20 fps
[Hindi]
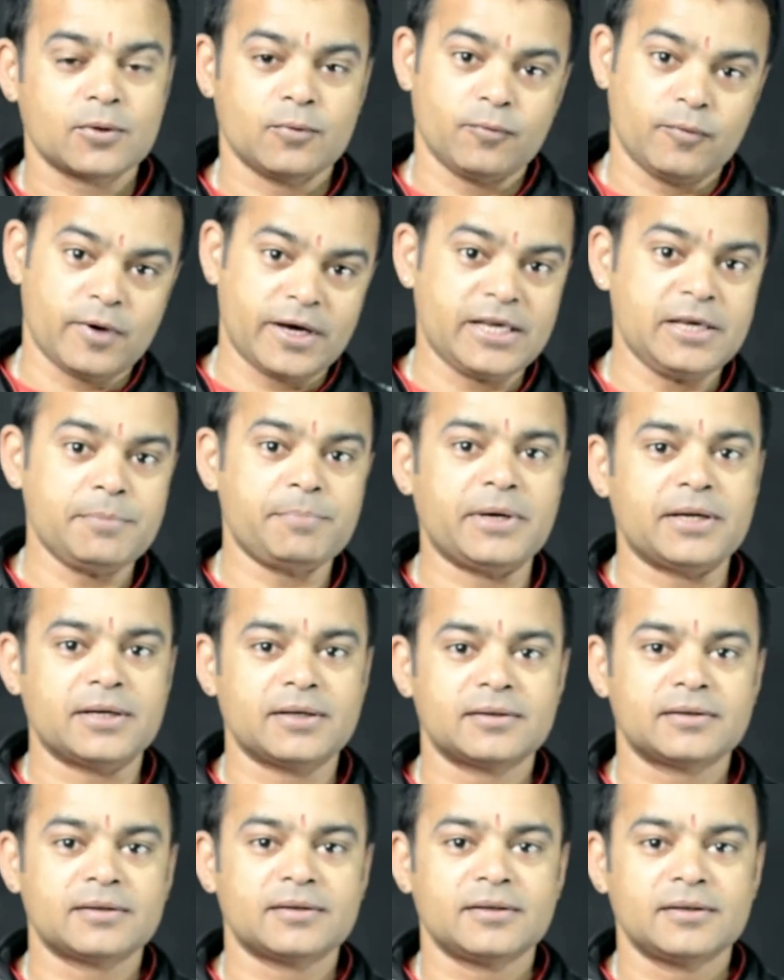वहीं पर
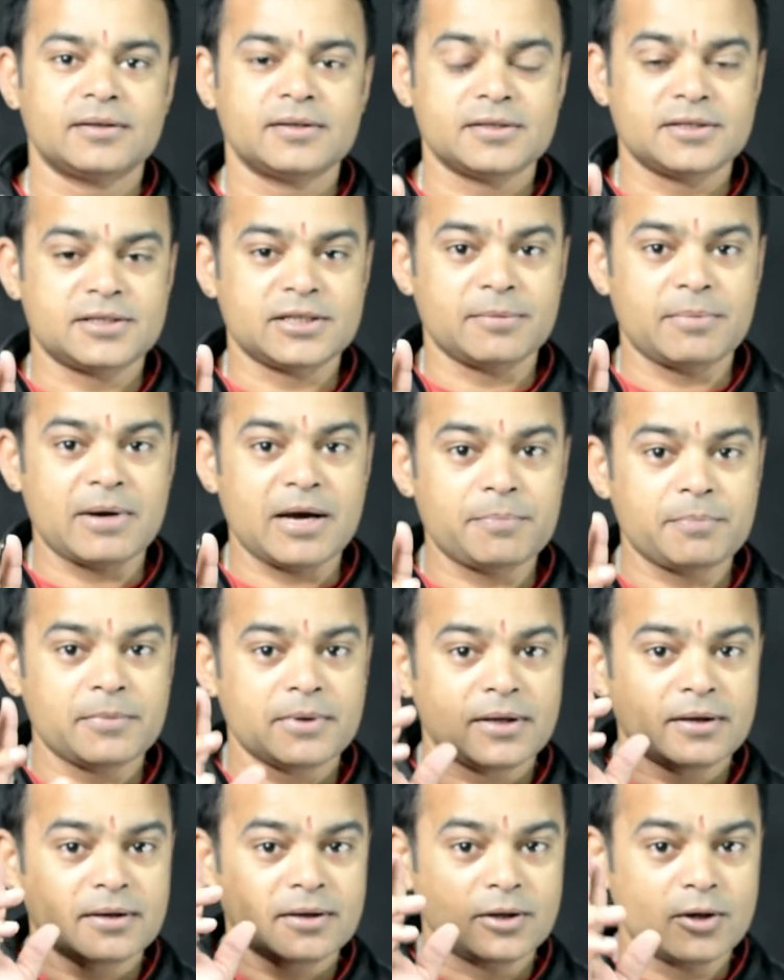जब आप
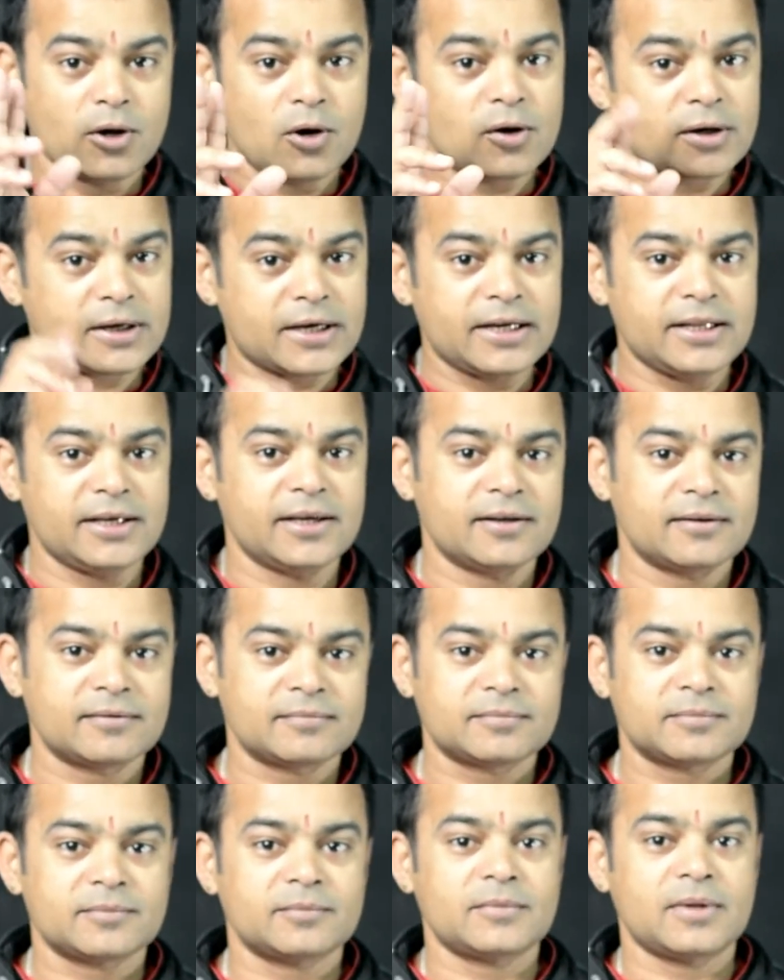गौर करिए
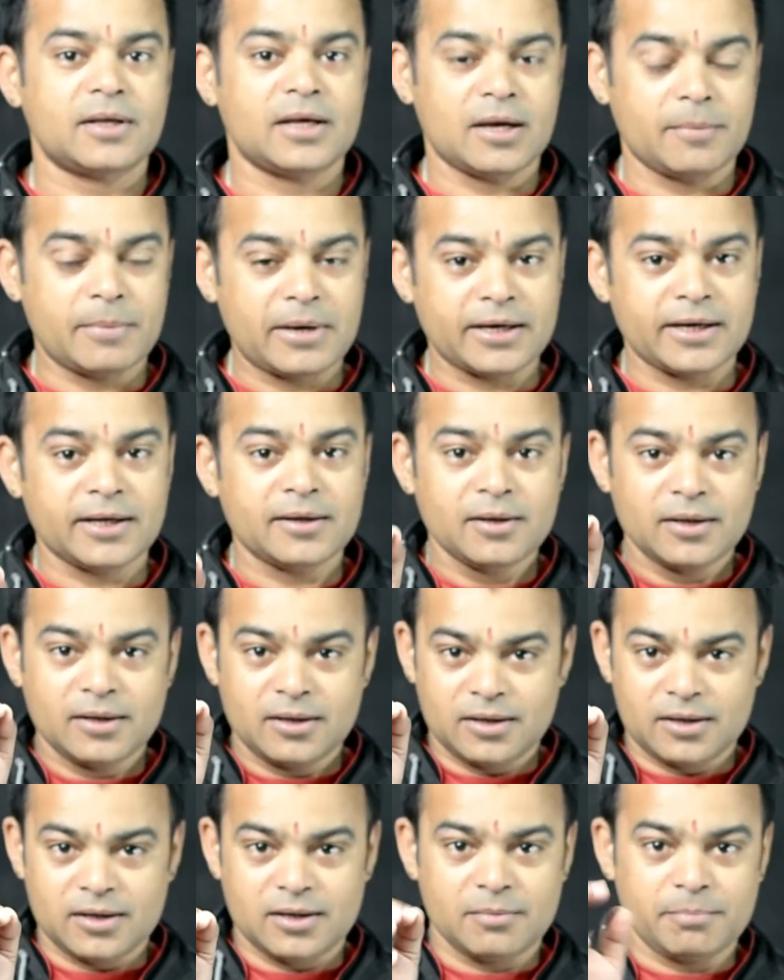हमारे
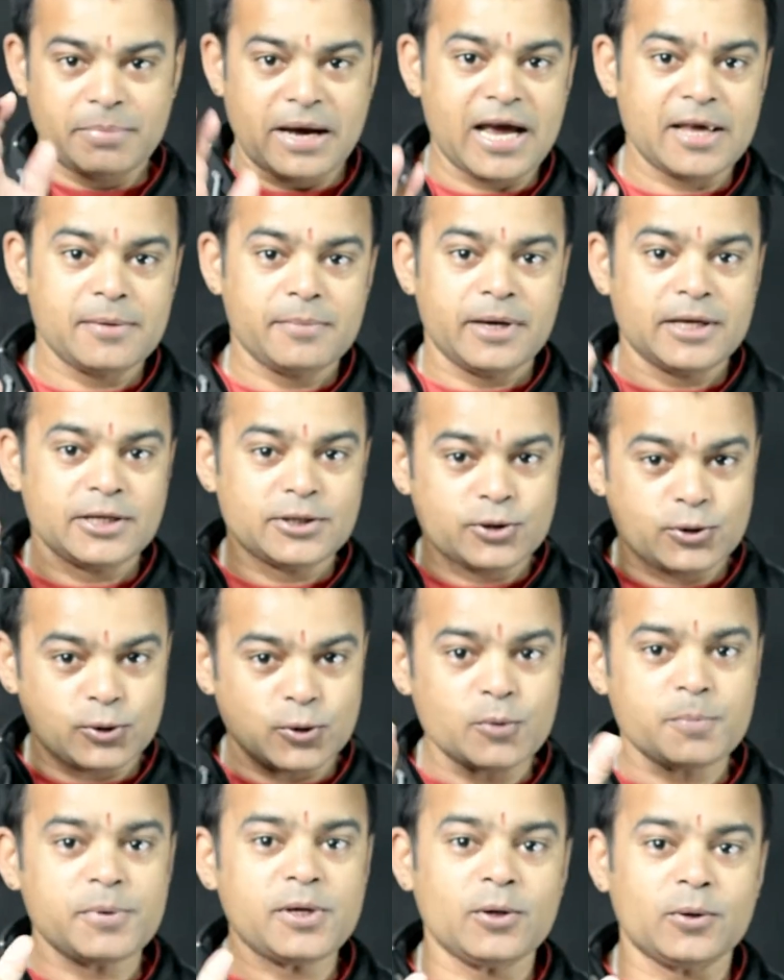भाई बहन
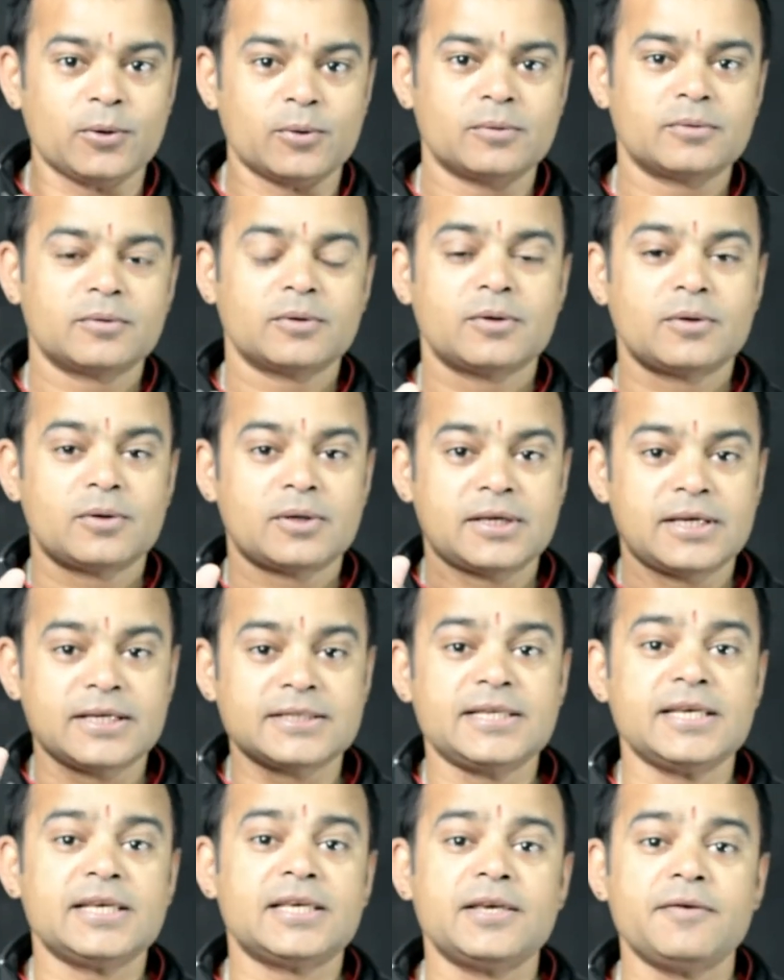जो भी हो
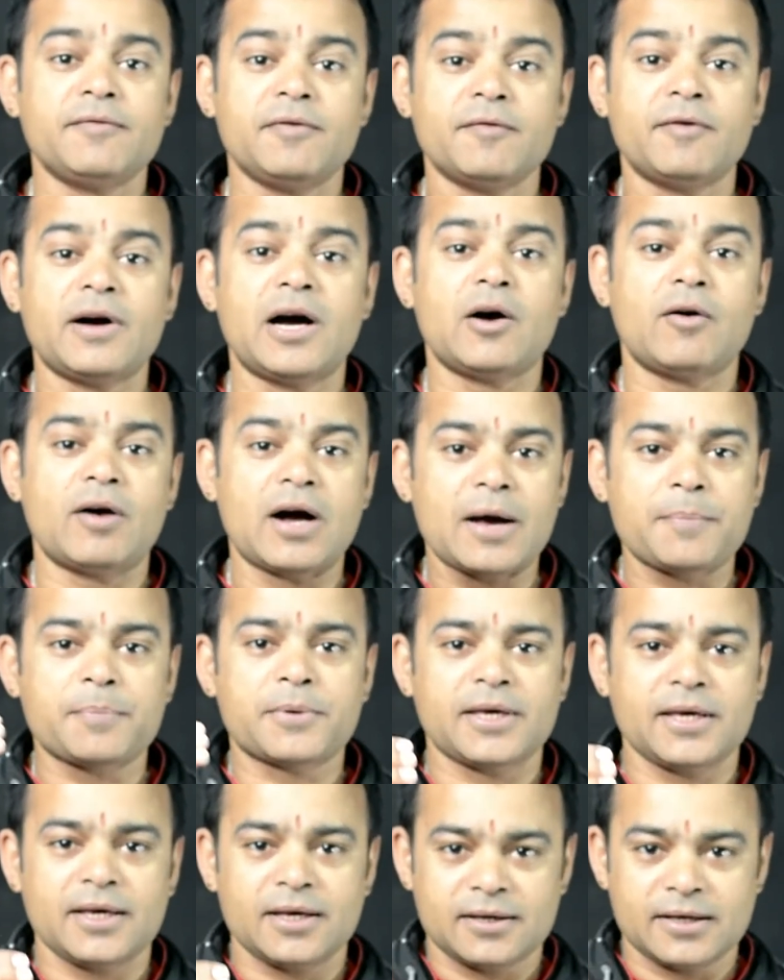किसी की विवाह हो
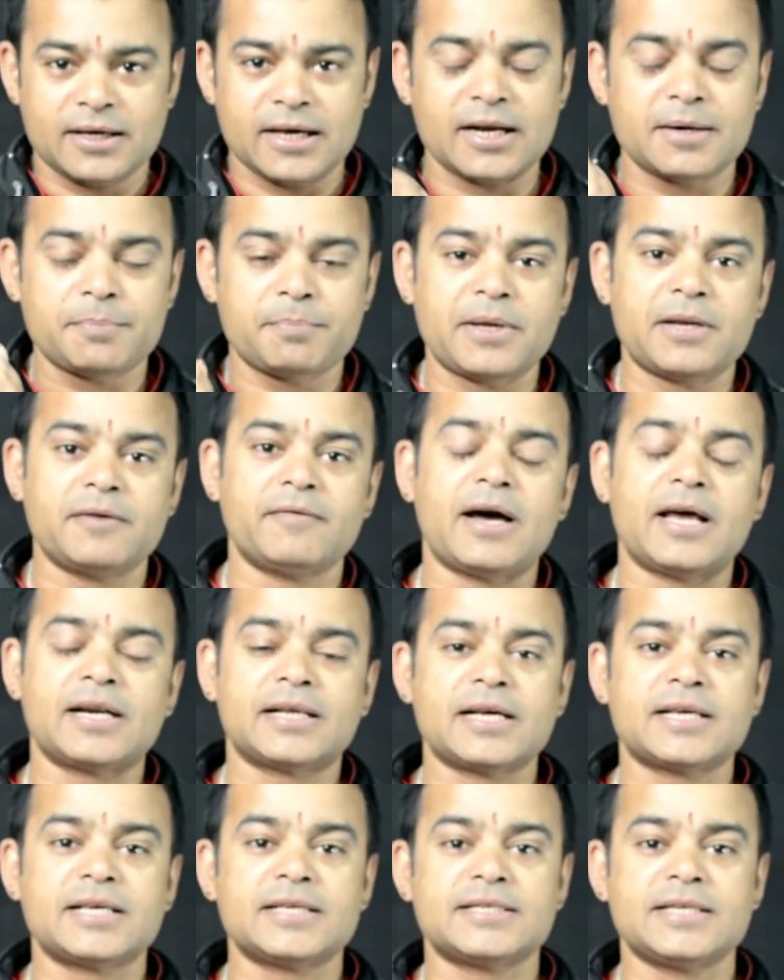आपके घर परिवार
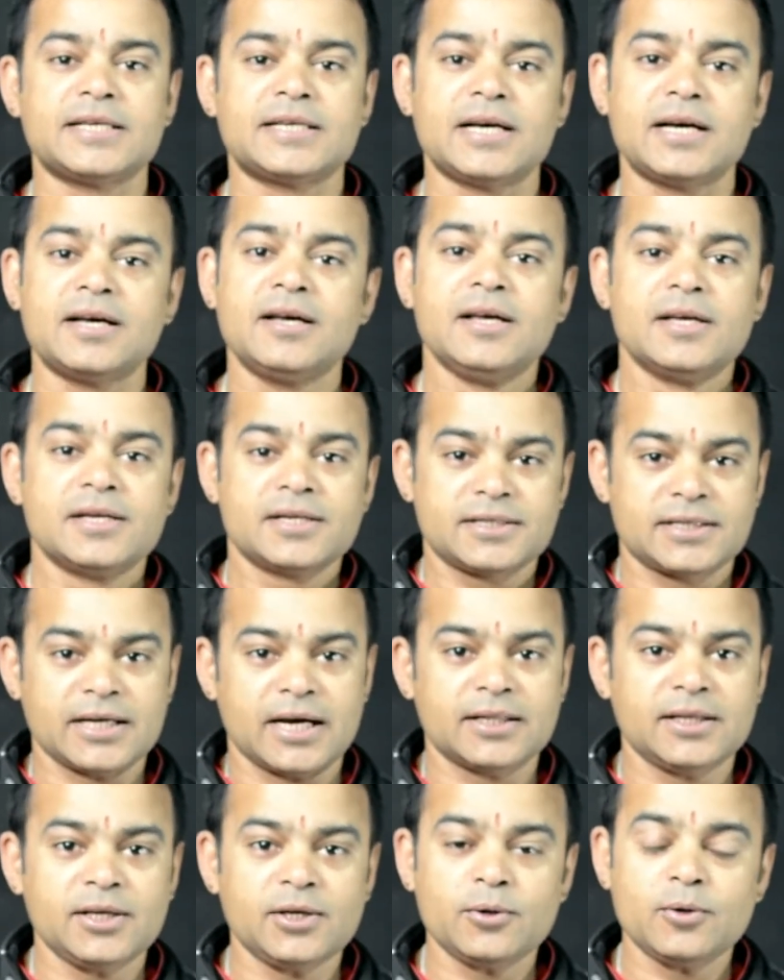का किसी का
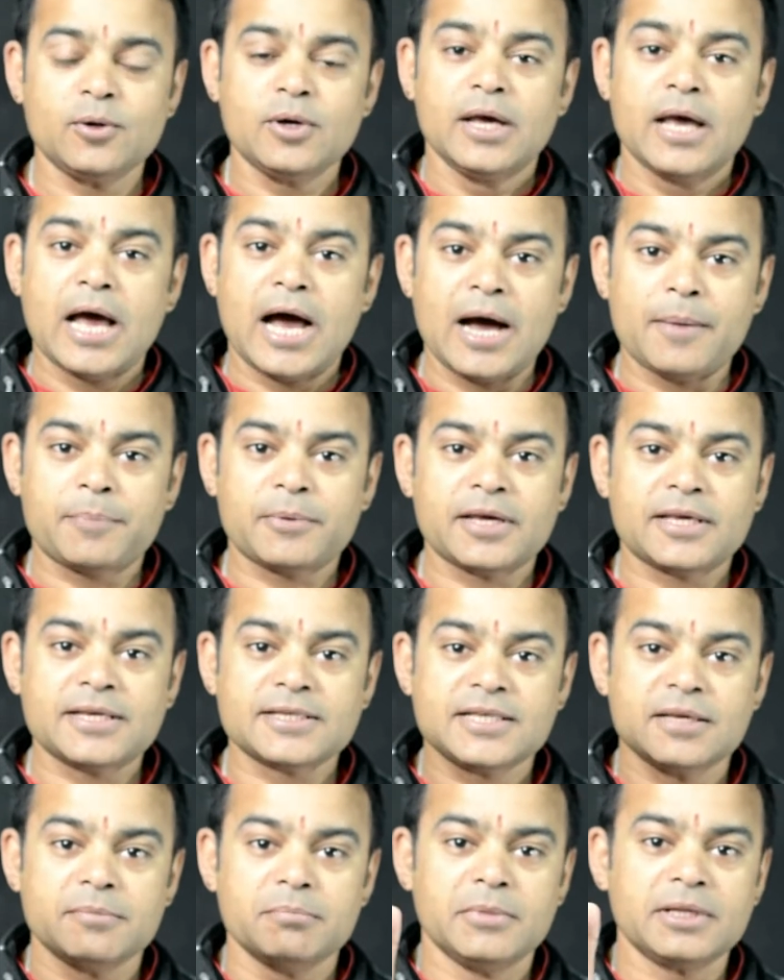शादी हो आपके
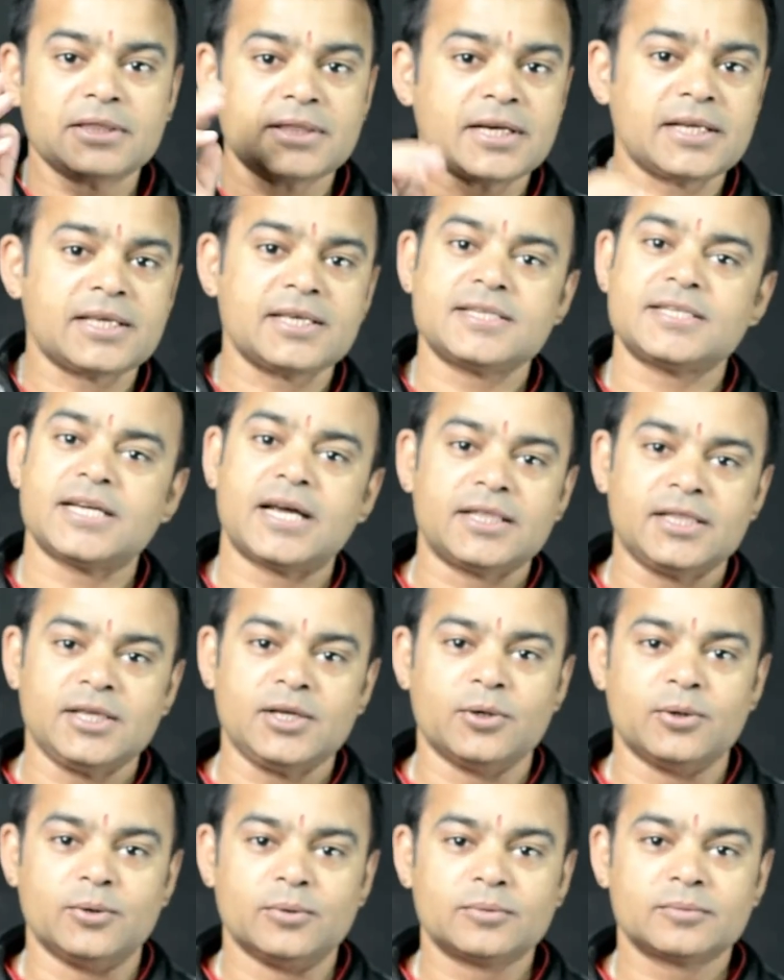किसी मित्र की शादी
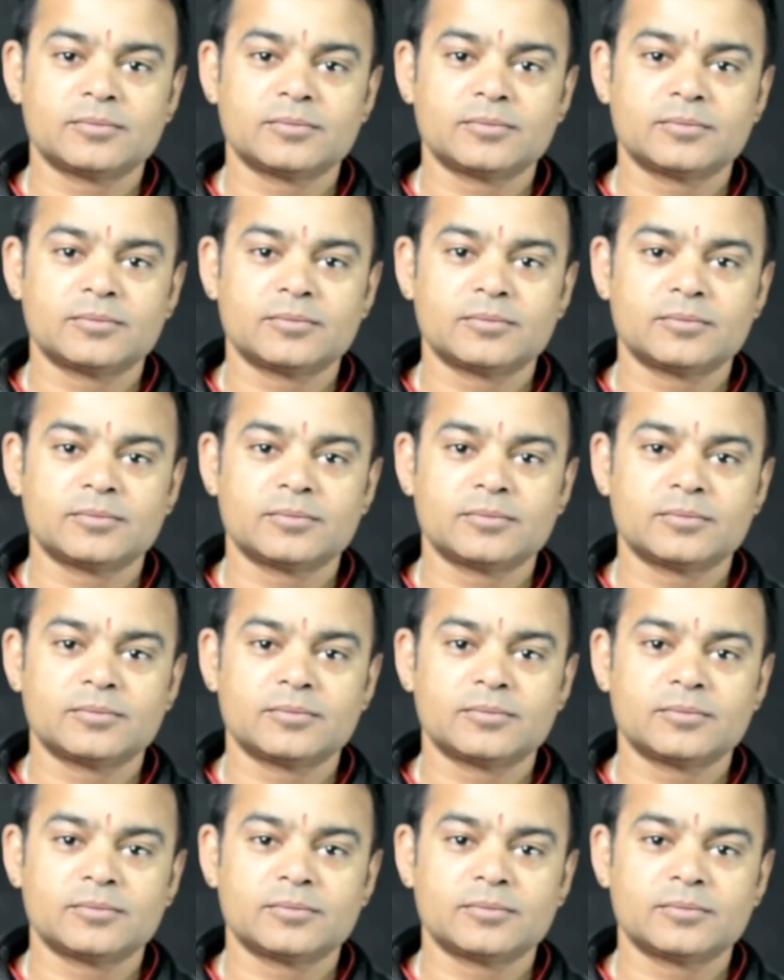हो